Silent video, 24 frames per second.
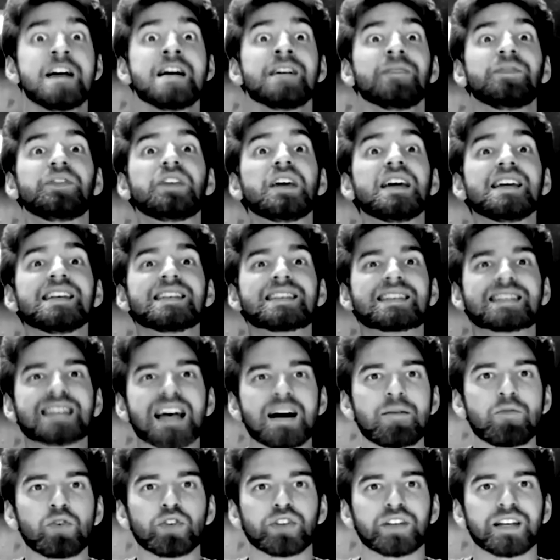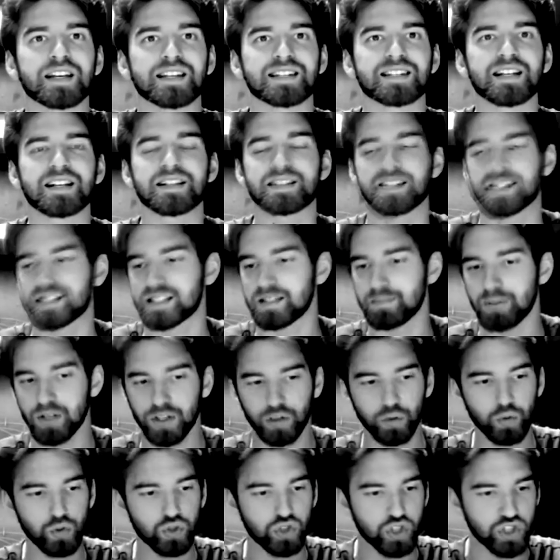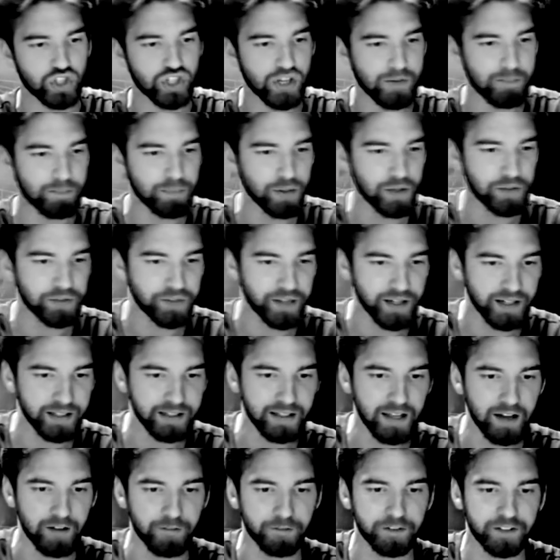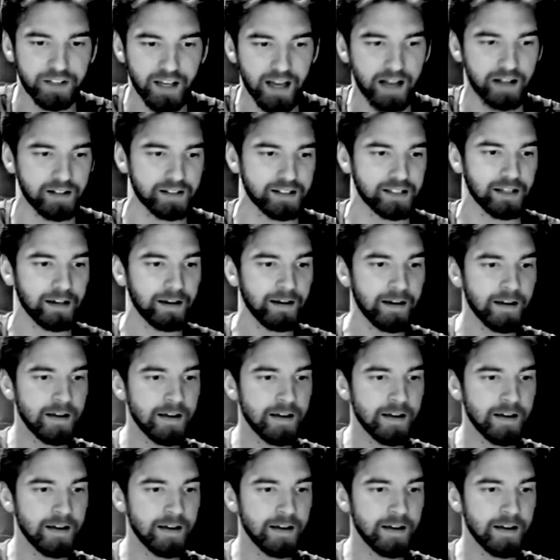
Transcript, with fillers: Да и сам он казался себе лучше, чем был тогда, в Ялте.